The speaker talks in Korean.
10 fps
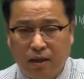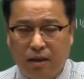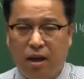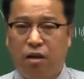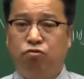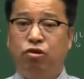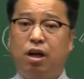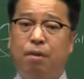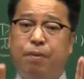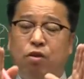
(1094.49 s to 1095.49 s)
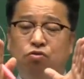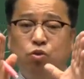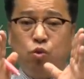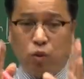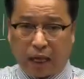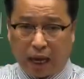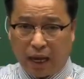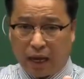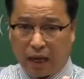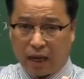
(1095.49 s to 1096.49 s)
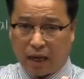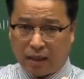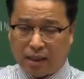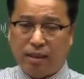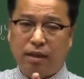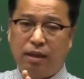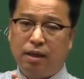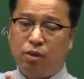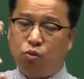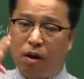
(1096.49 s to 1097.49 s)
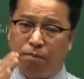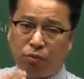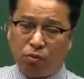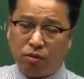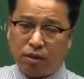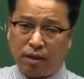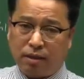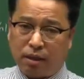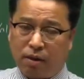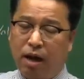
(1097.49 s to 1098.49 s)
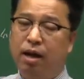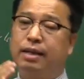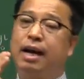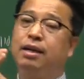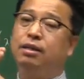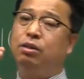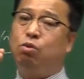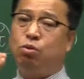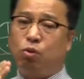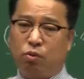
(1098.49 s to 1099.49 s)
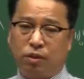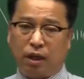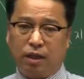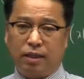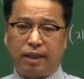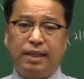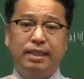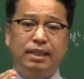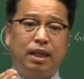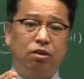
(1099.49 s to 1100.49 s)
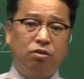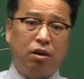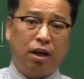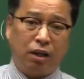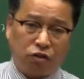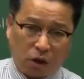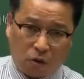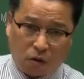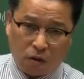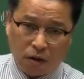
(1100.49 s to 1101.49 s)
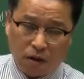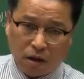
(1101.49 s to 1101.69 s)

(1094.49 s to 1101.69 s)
근데 우리가 배우는 조세, 즉 종합부동산세와 양도소득세는 인세 성격을 가지고 있고